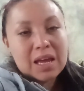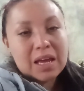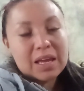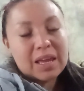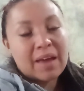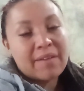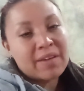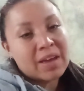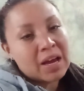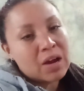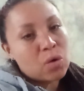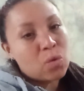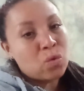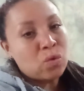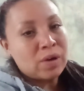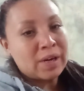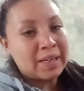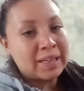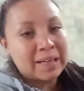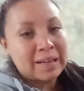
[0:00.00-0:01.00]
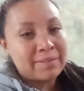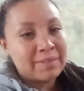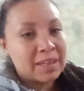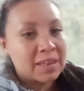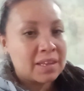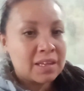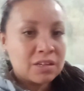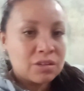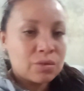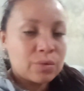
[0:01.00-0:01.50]
Y había hulen
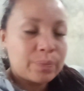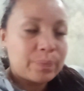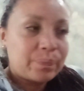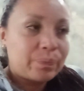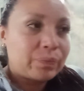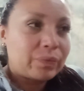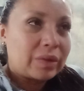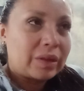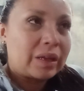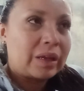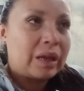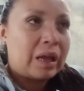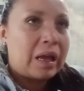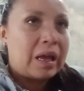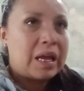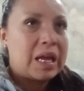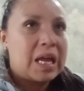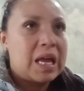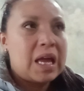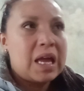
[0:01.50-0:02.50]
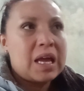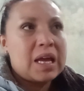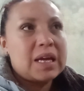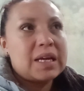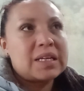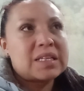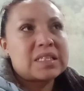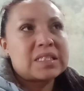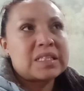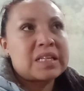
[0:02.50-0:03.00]
navideño.
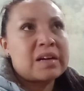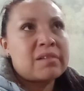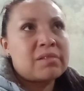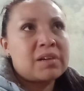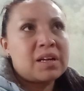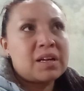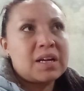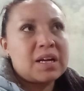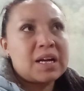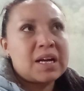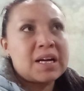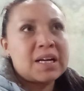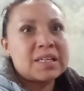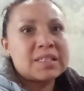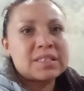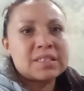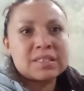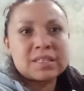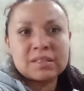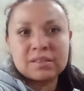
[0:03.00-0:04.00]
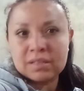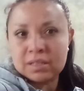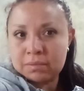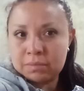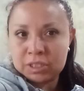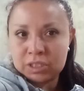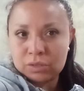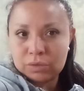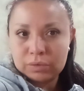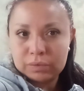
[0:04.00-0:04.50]
Estaba a 60
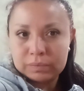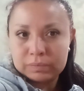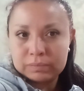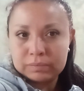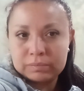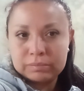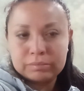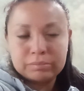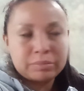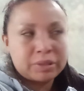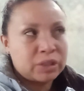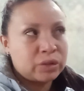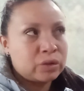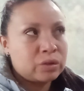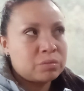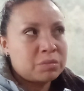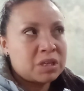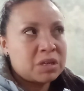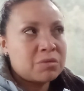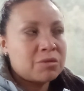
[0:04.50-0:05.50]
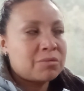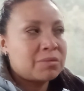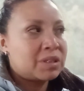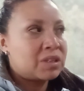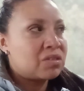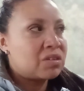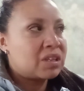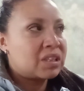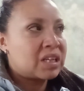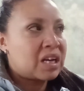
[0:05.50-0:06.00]
metros. pero yo mínimo me
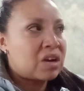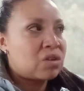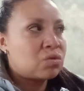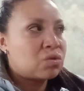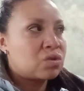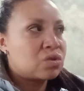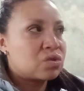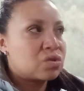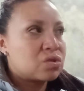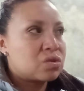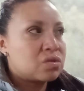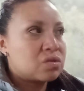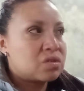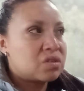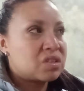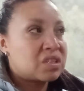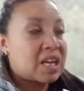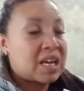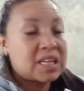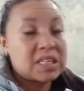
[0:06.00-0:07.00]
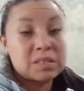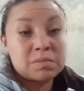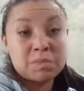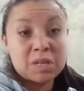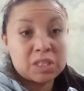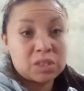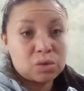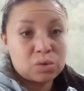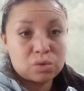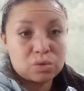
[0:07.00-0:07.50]
tengo que traer unos 6
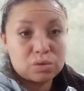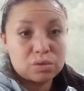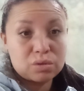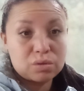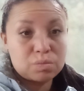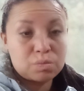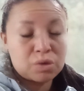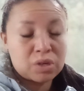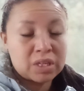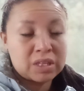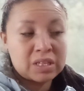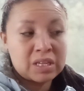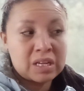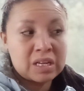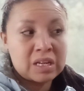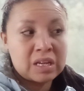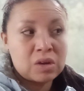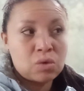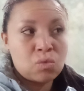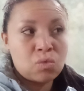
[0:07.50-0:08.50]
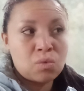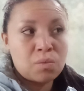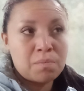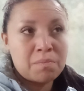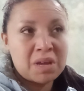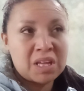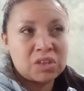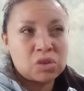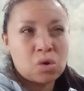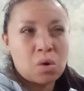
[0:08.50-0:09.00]
metros, porque tiene un
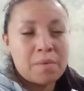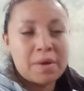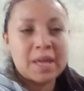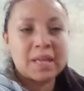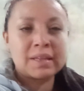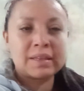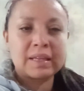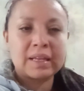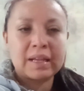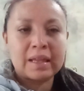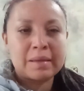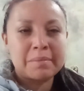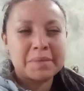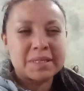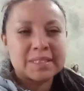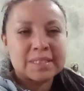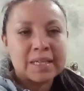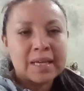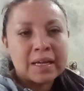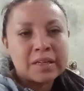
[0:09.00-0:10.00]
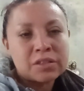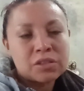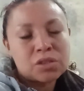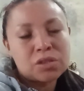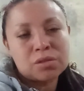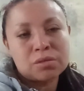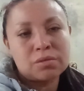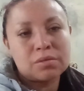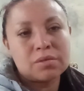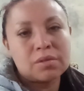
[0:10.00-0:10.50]
metro 20 nada más de ancho.